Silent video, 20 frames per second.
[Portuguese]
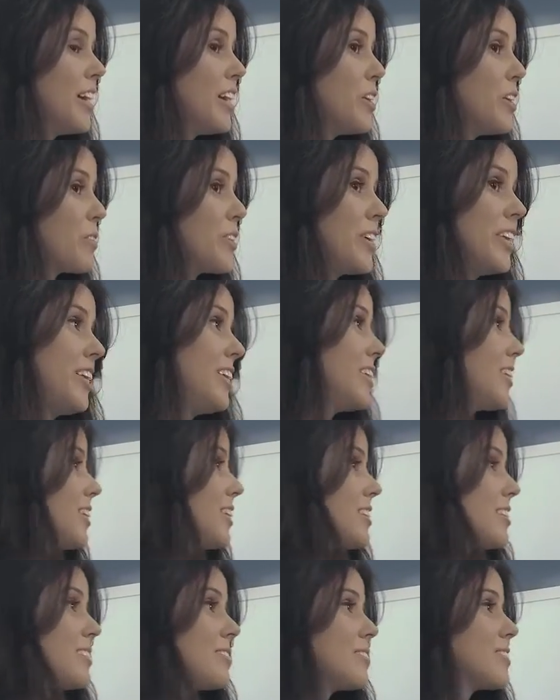Eu
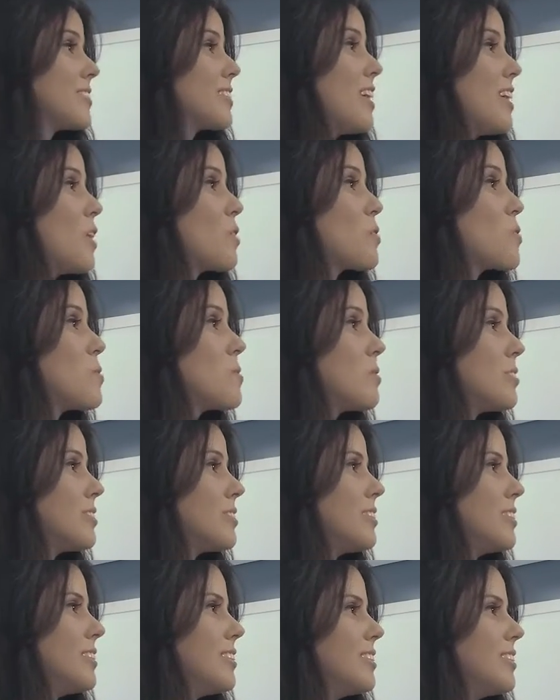queria algo
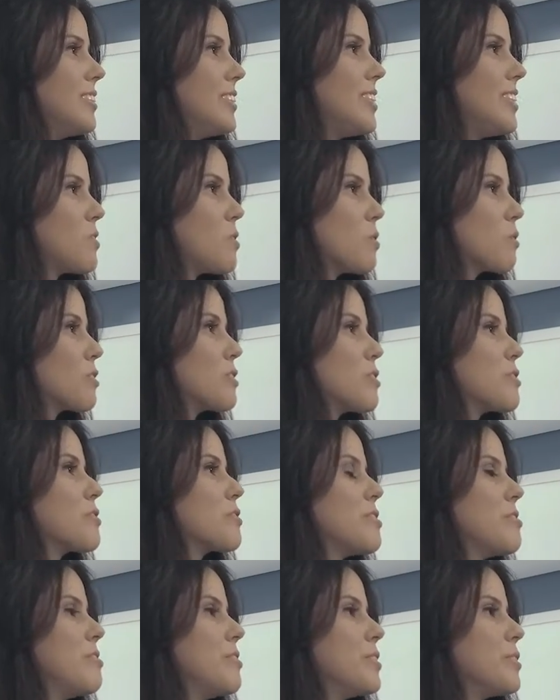em construção
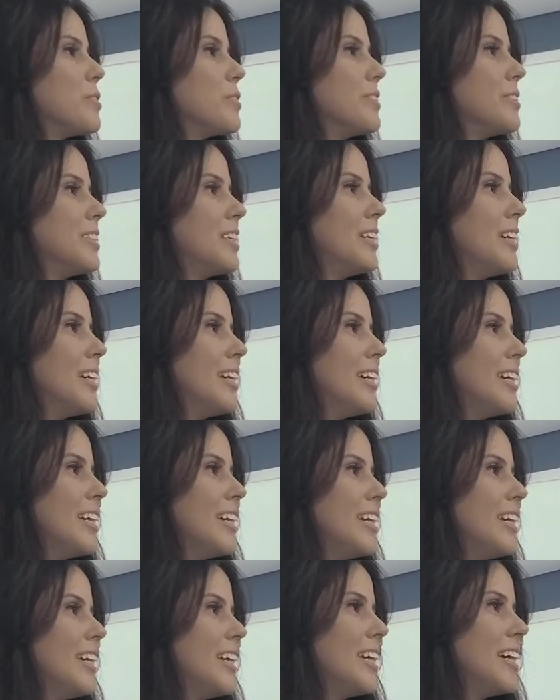civil.
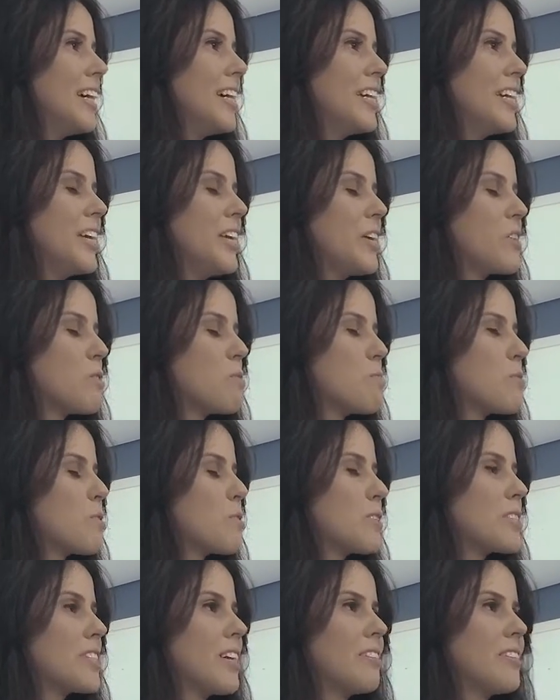E aí, como eu
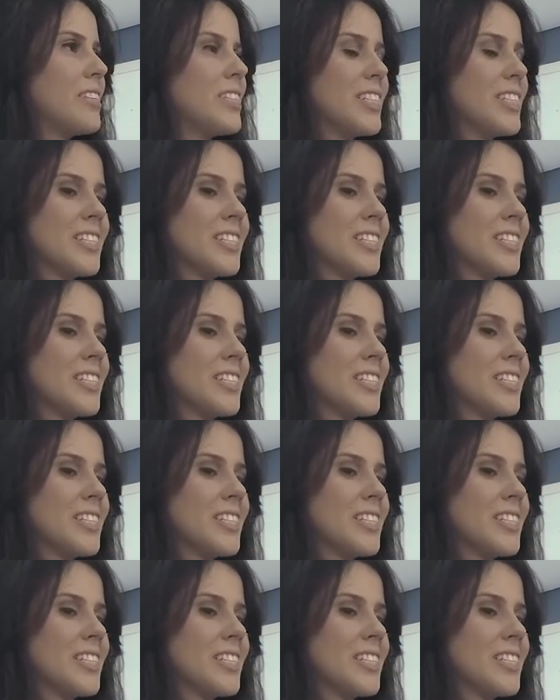gostava de